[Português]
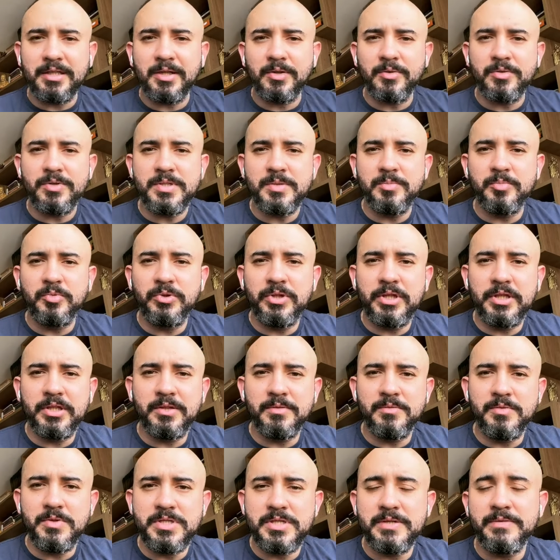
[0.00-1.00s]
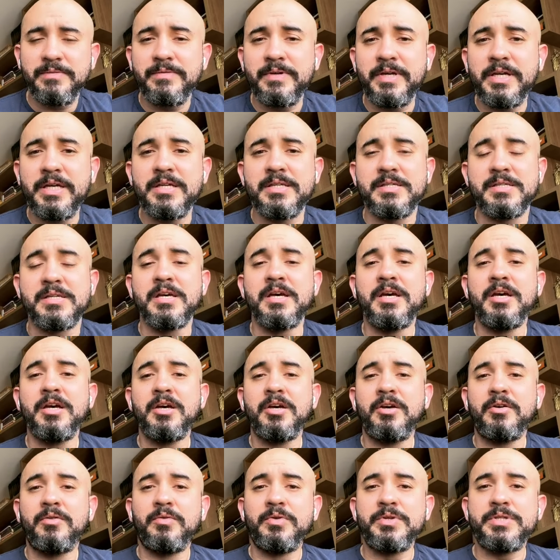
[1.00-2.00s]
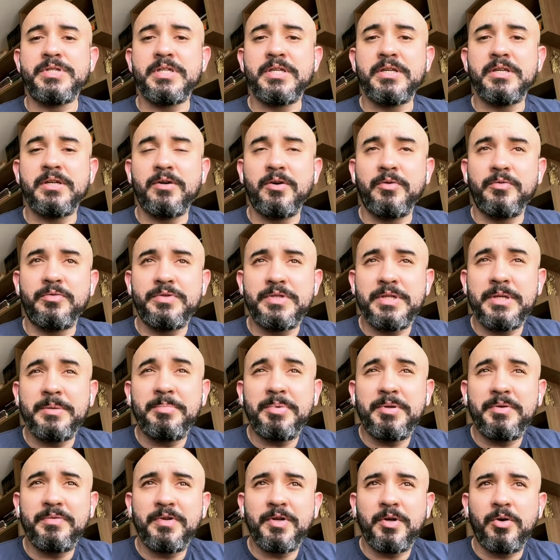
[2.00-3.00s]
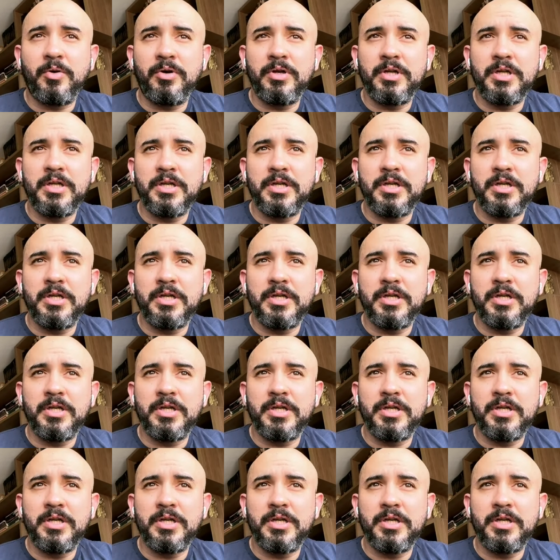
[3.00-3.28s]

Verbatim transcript: que coisa bonita você fez. Você sempre fica